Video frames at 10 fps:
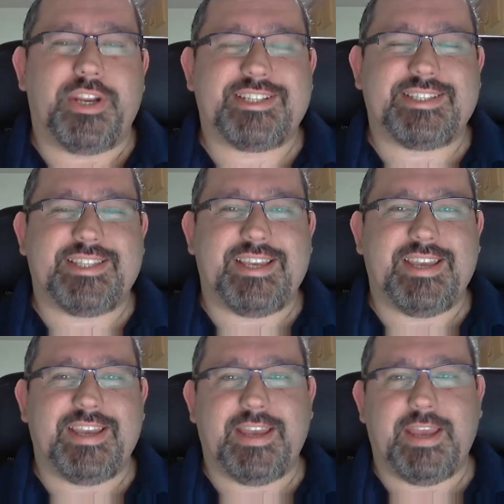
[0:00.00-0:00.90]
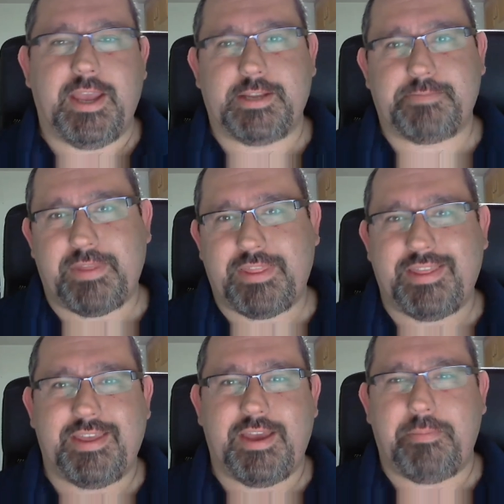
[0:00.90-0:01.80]
este especie
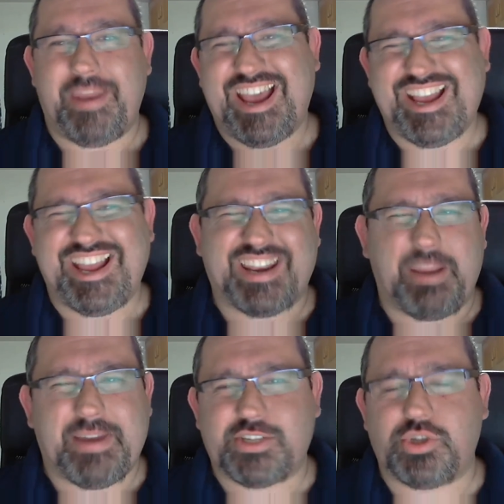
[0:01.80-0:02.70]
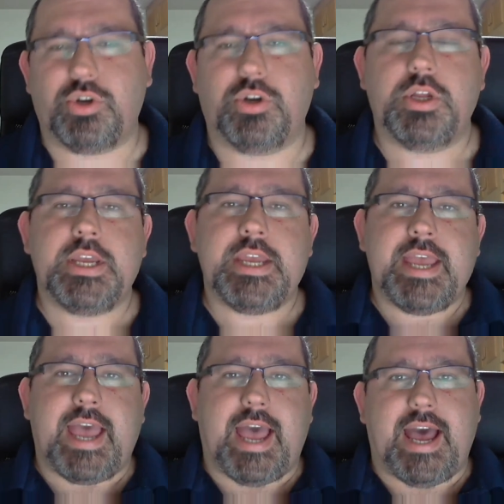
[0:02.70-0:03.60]
de homenaje, repaso
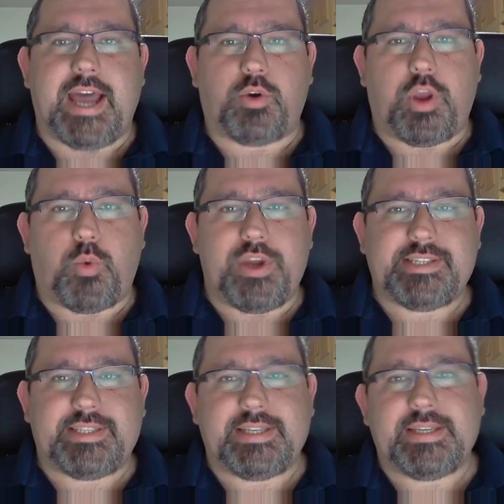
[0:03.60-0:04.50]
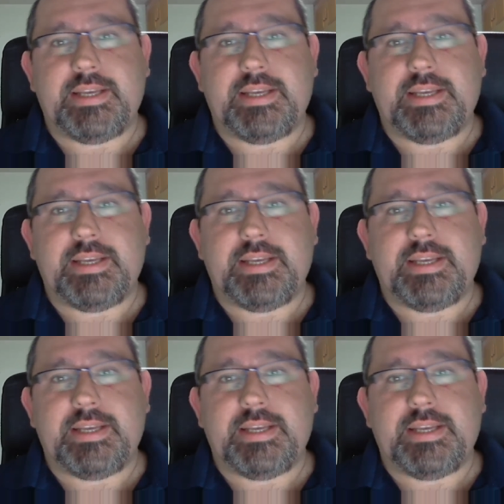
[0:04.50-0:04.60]
a RuneQuest,